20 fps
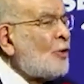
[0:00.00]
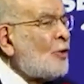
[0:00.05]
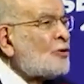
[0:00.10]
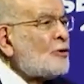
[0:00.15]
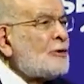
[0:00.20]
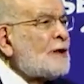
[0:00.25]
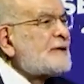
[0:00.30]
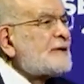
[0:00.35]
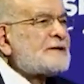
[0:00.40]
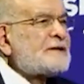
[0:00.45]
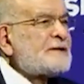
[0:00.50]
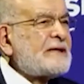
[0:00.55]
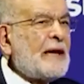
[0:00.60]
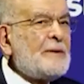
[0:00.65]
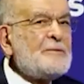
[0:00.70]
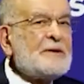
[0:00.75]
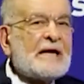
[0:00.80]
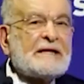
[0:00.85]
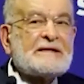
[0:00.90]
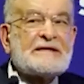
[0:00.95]
Onu nasıl
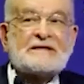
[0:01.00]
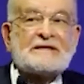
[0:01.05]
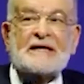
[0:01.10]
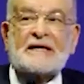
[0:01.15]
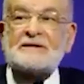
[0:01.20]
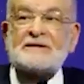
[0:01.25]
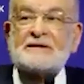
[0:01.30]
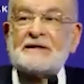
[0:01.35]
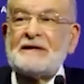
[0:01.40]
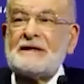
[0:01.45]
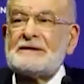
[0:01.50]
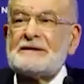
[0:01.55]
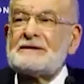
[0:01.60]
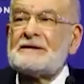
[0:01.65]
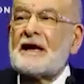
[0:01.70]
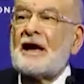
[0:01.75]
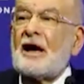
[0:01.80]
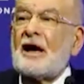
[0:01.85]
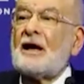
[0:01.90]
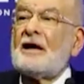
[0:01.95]
temin
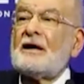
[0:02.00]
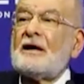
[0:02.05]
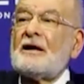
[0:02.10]
edeceksiniz?